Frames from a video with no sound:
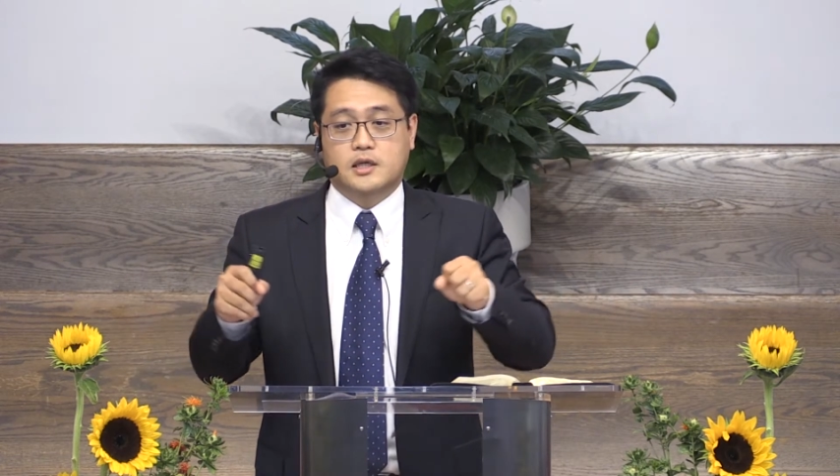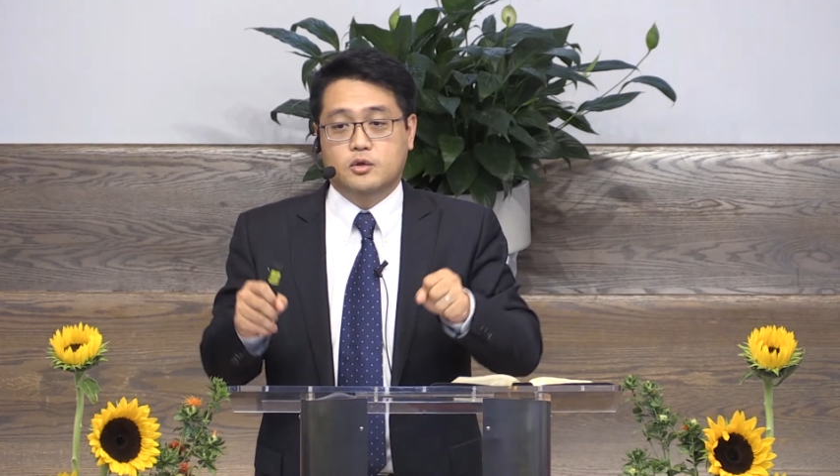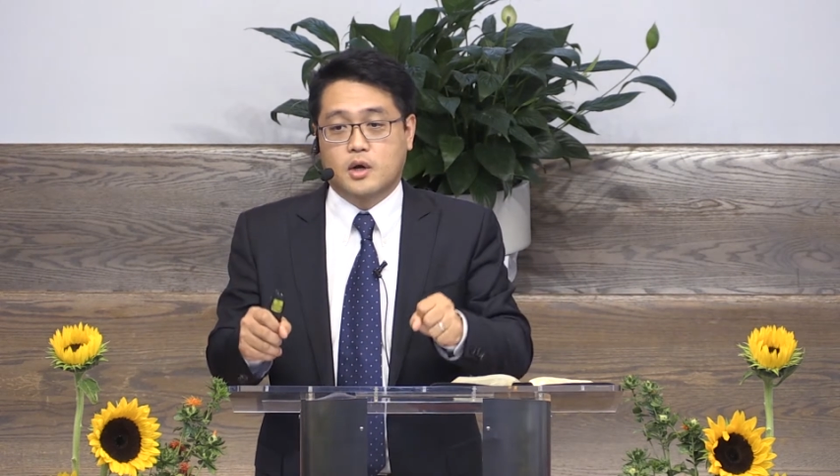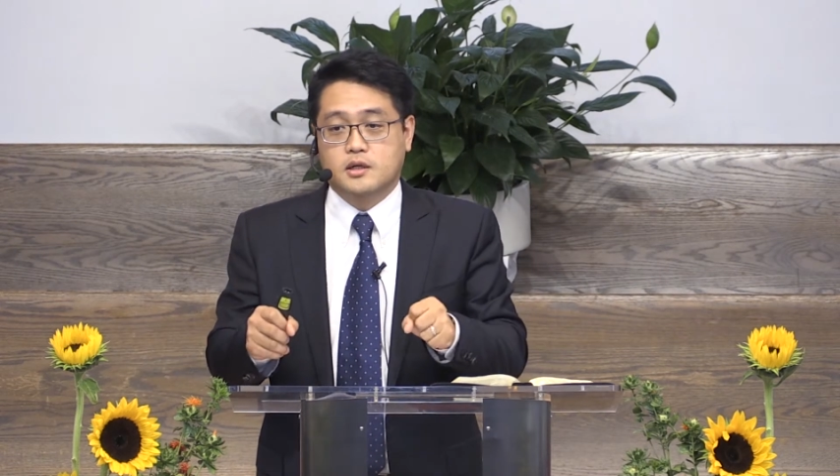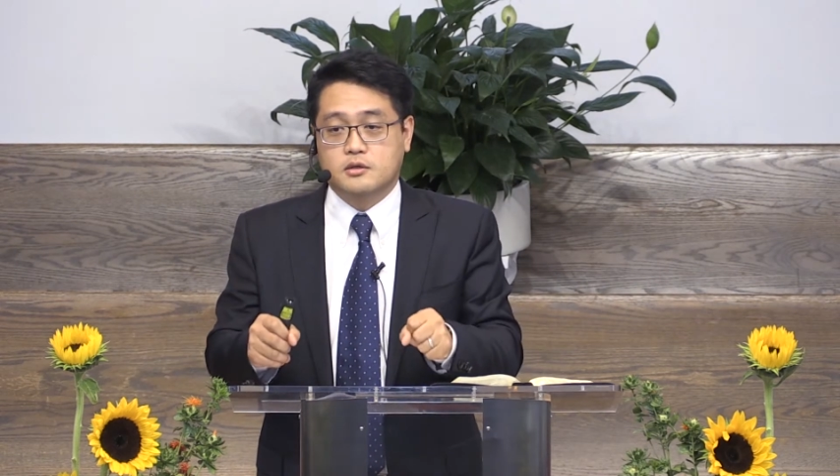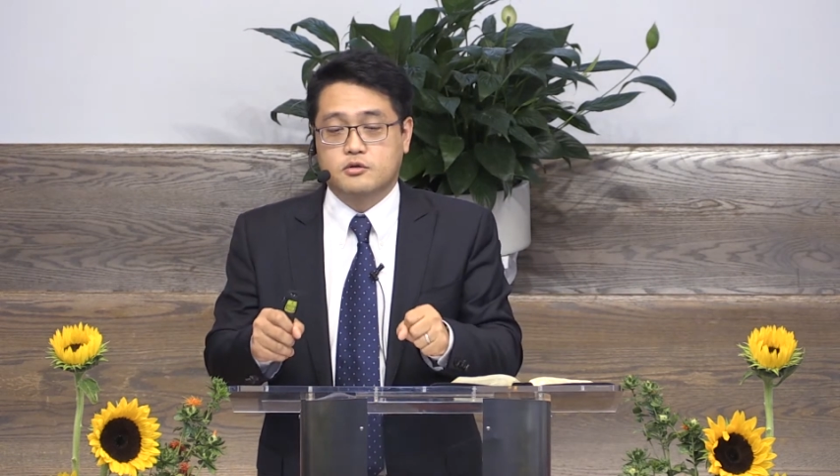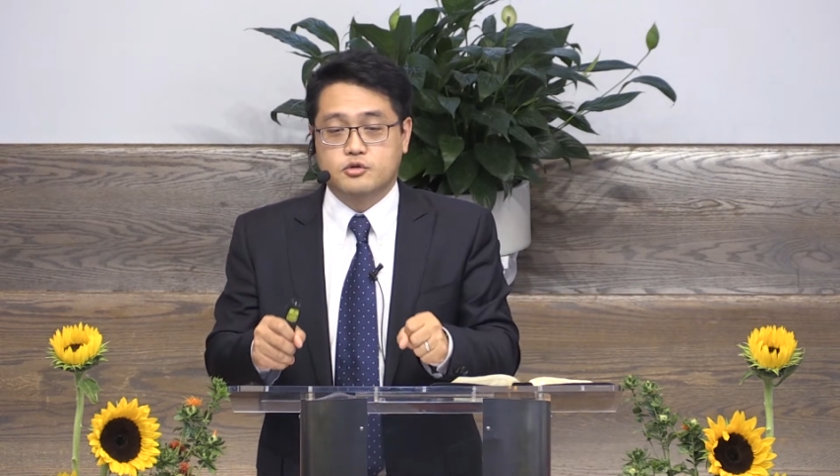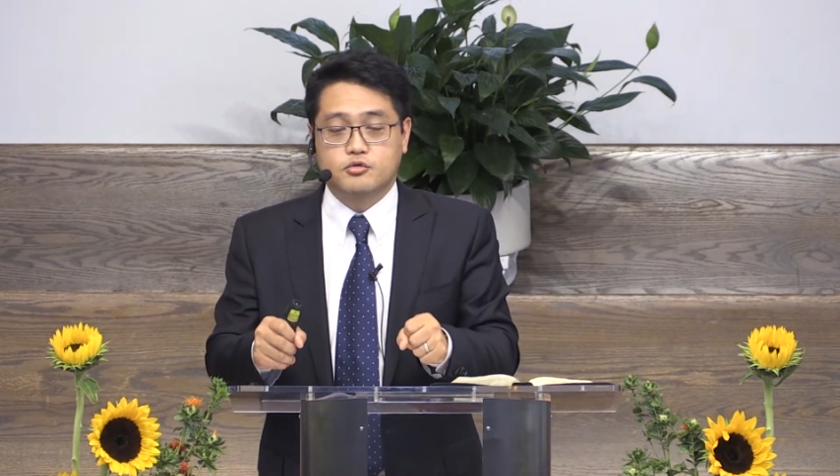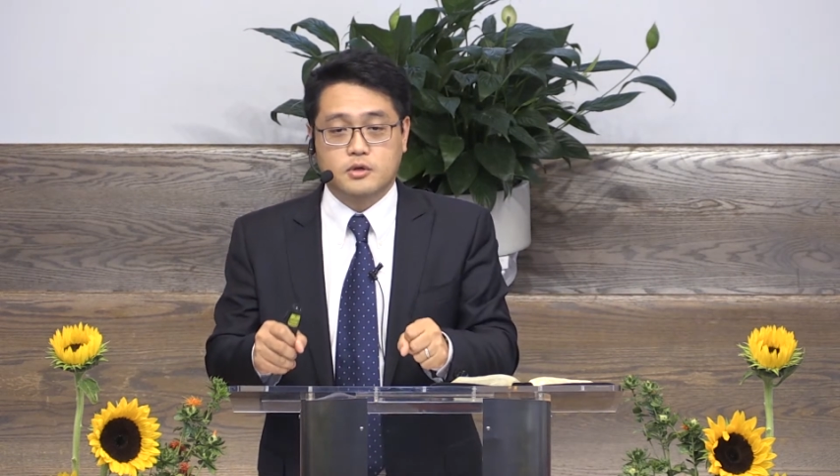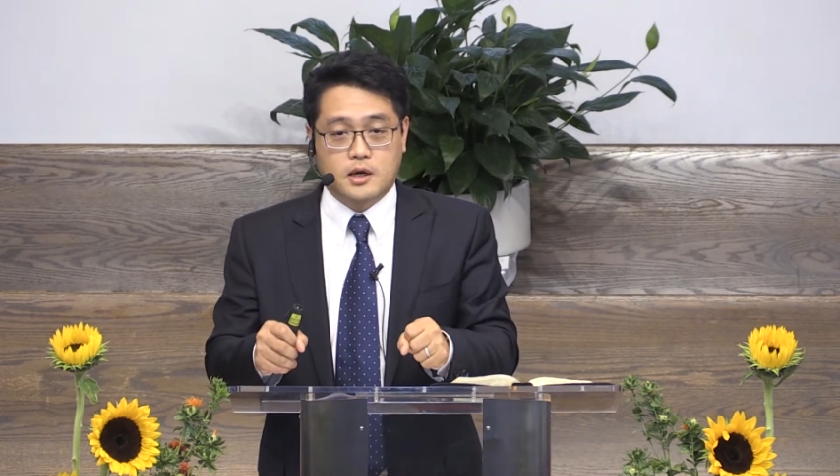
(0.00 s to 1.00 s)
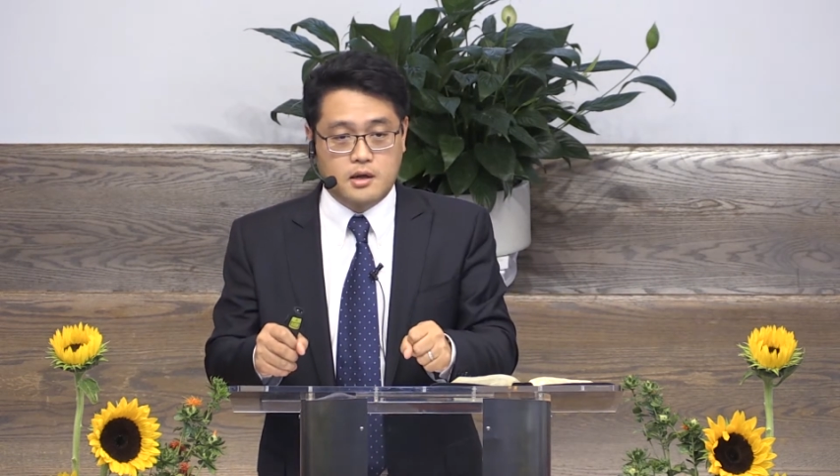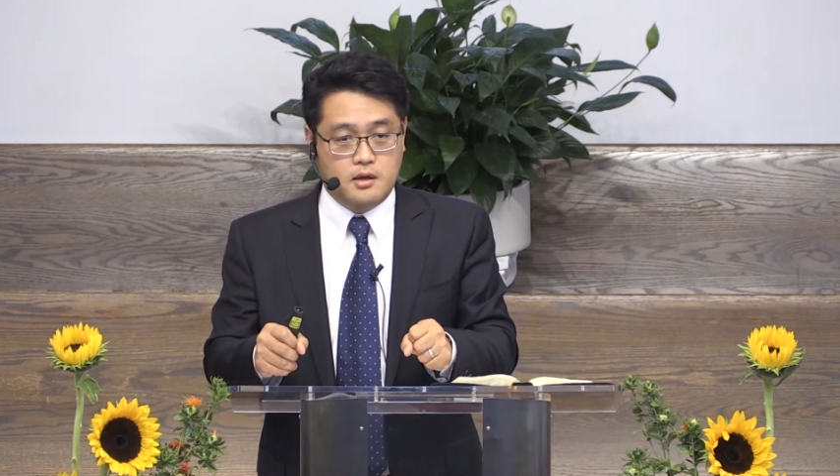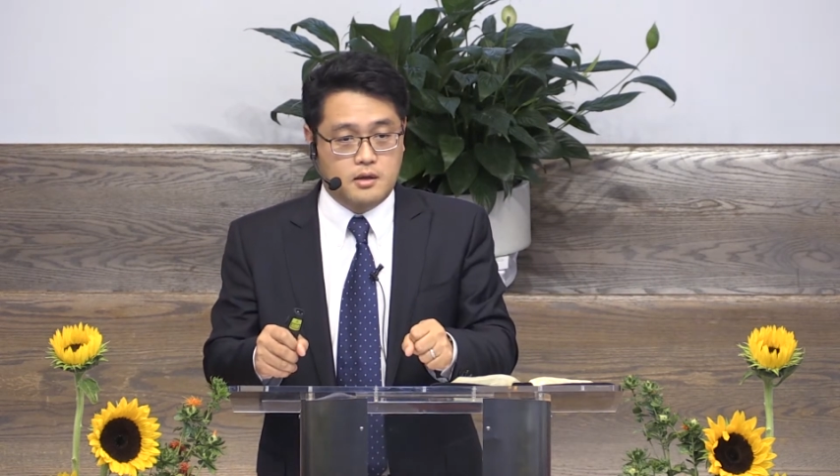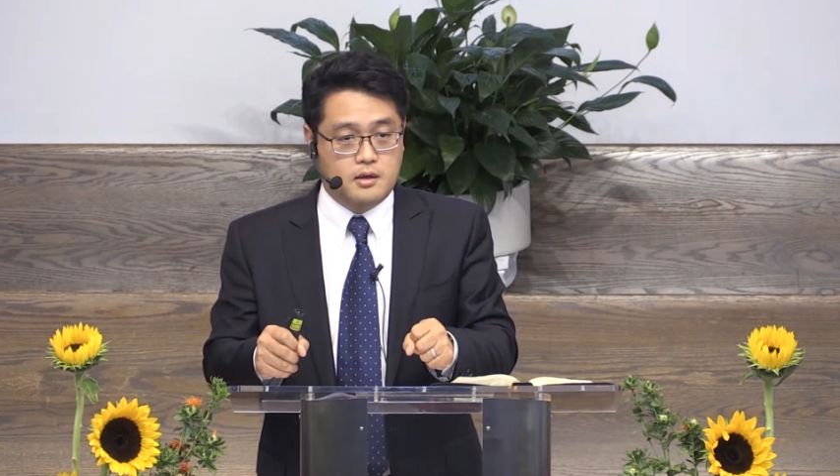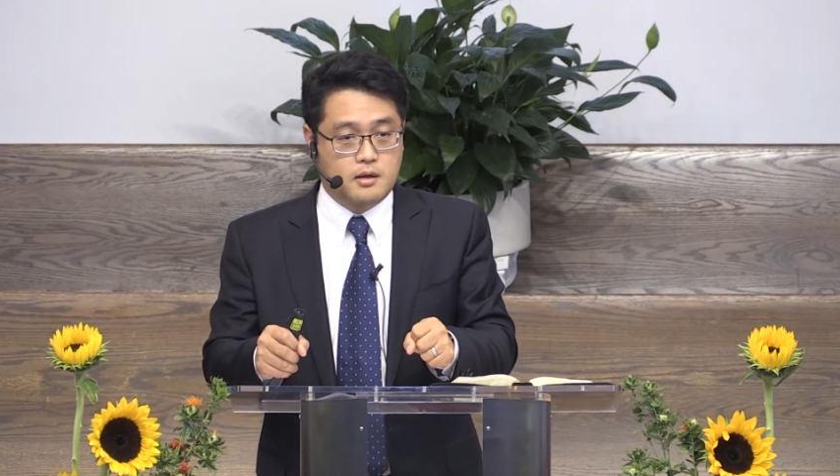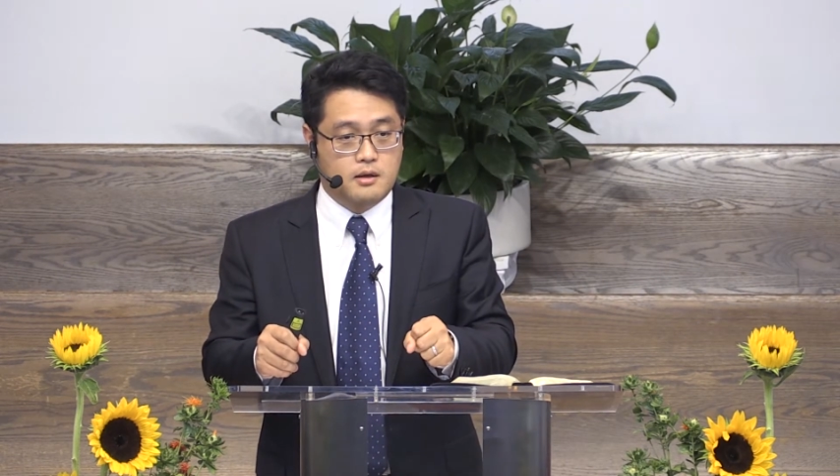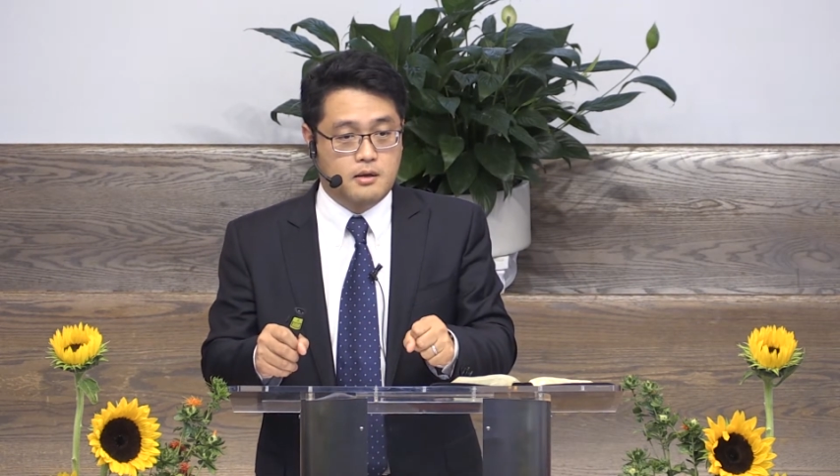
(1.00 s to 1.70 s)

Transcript: 기도하는 그 순간에